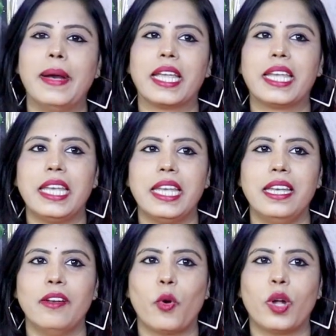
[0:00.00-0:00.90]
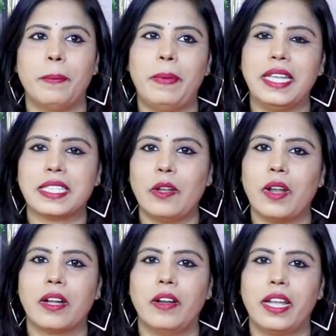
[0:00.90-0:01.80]
మనకి ఒక ప్లేస్లో
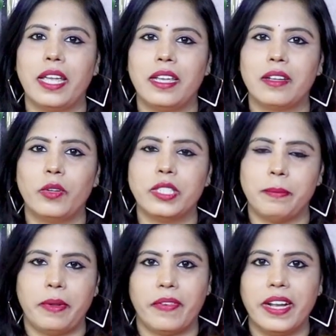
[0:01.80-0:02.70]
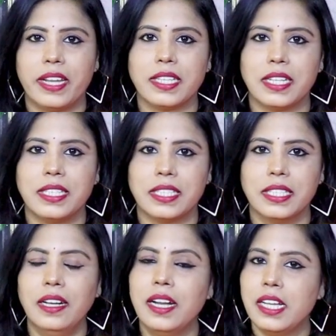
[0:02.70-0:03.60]
నాకంటే కొంచెం డిఫరెంట్ డిజైన్స్
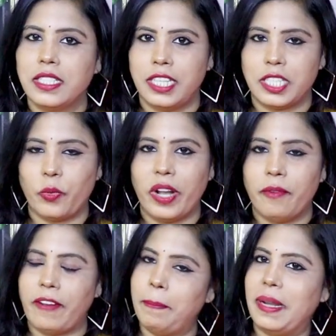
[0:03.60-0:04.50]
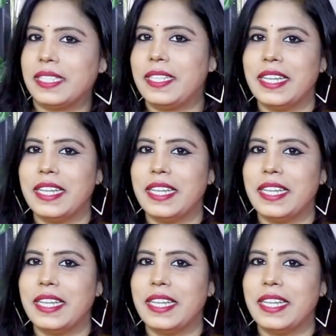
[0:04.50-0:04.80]
సిక్స్ ట్వంటీ ఫైవ్ ప్లస్